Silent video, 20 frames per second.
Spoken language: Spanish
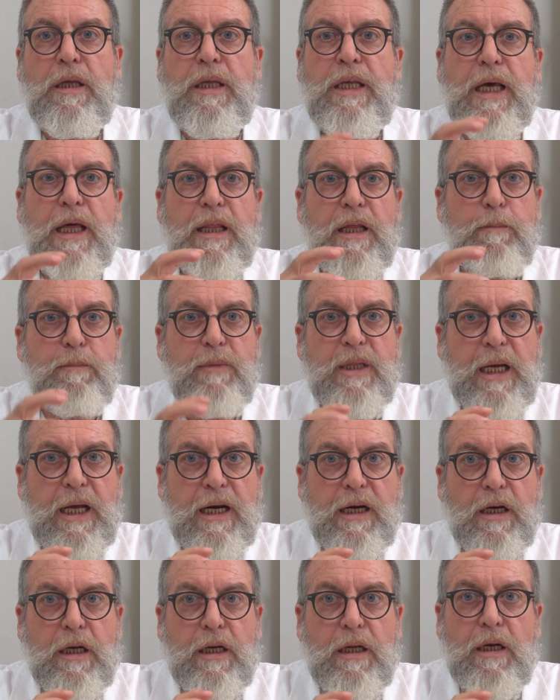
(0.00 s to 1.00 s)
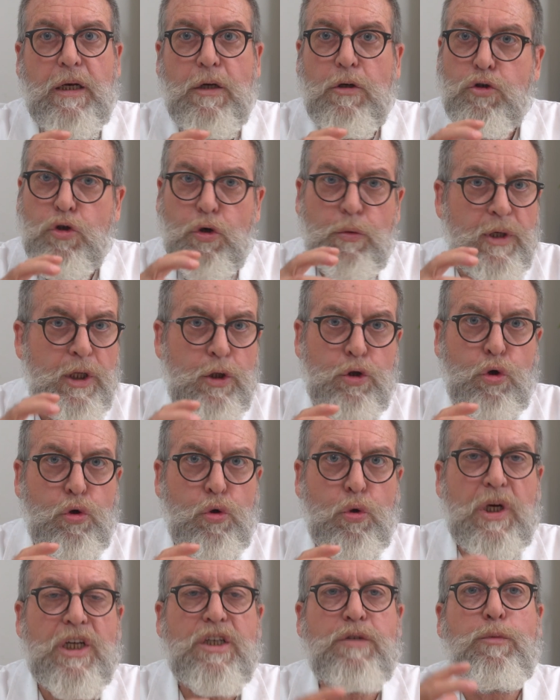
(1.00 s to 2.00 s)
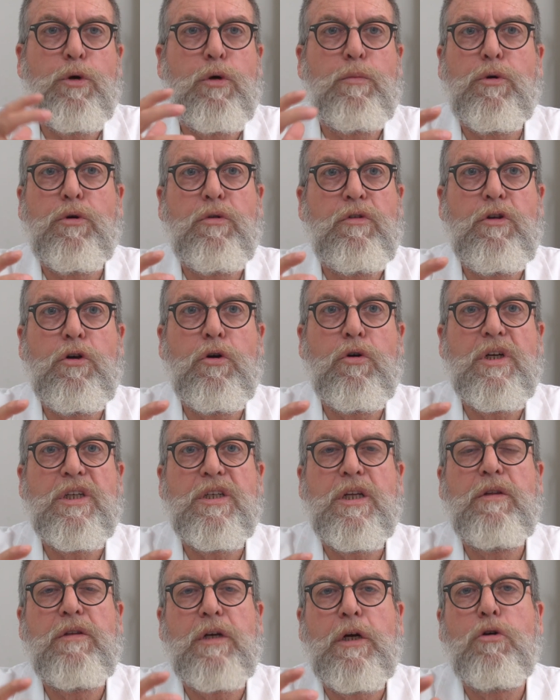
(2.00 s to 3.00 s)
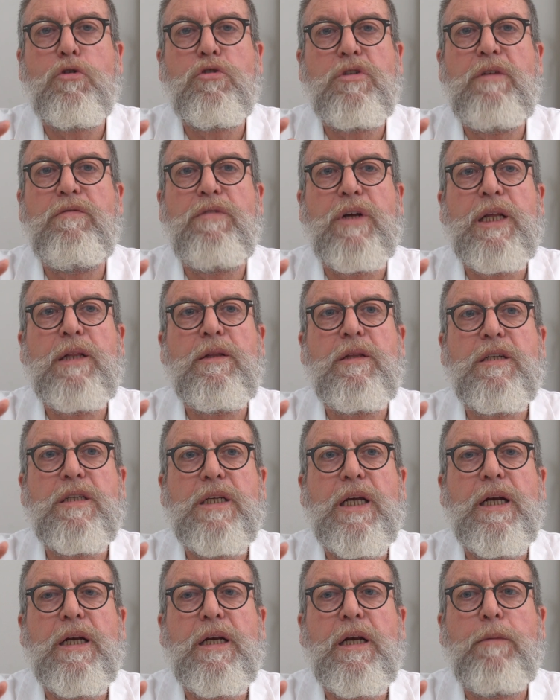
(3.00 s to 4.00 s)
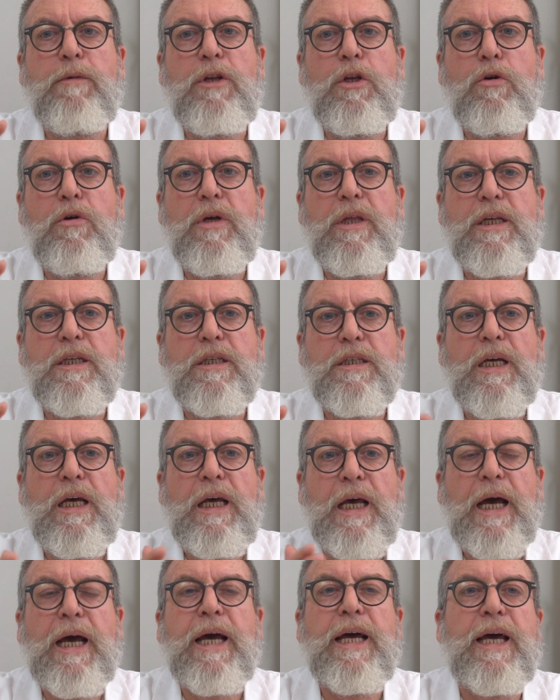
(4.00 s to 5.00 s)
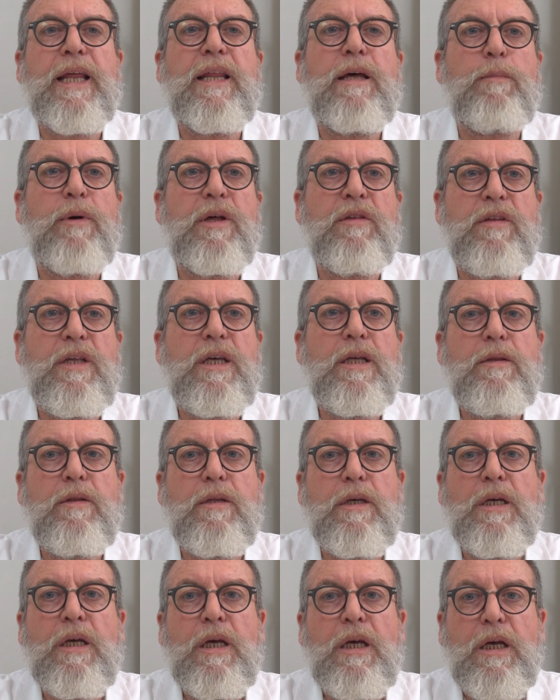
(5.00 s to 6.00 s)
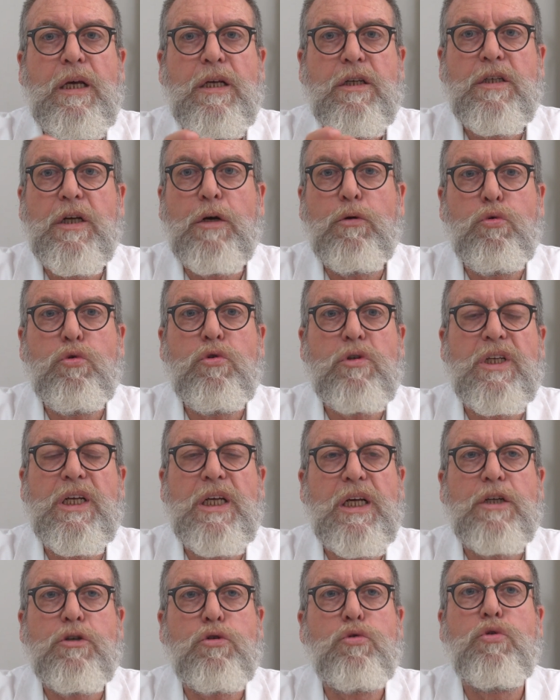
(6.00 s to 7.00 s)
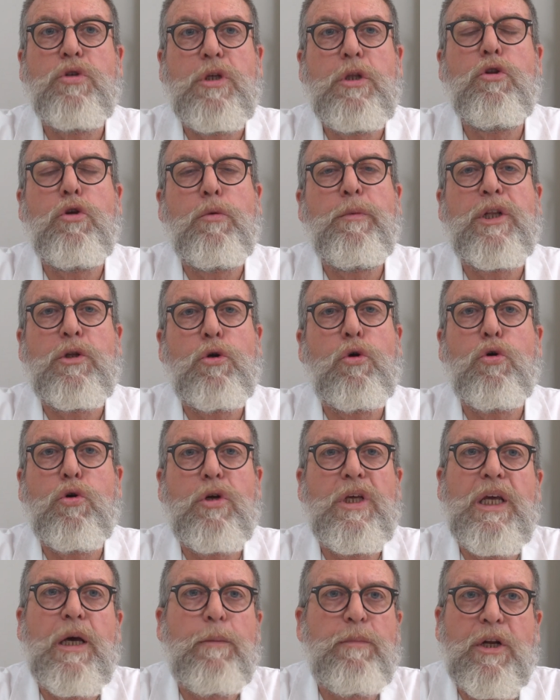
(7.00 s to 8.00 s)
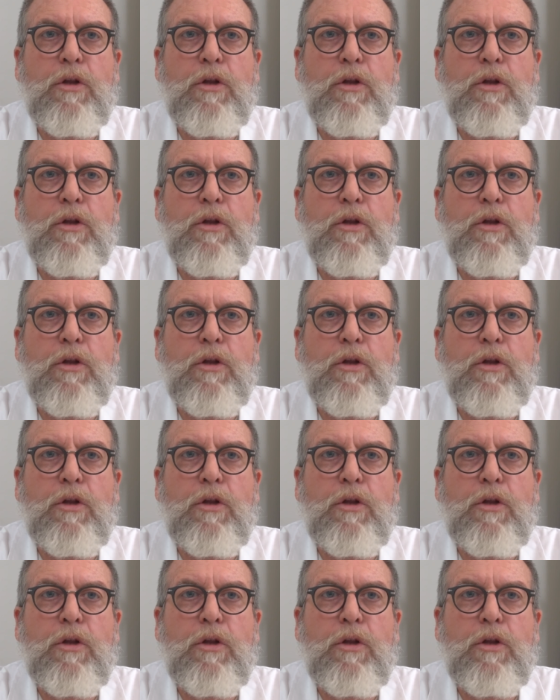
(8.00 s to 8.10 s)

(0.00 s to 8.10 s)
y adaptar sobre todo las proporciones entre los diferentes cannabinoides a cada paciente según sea su sintomatología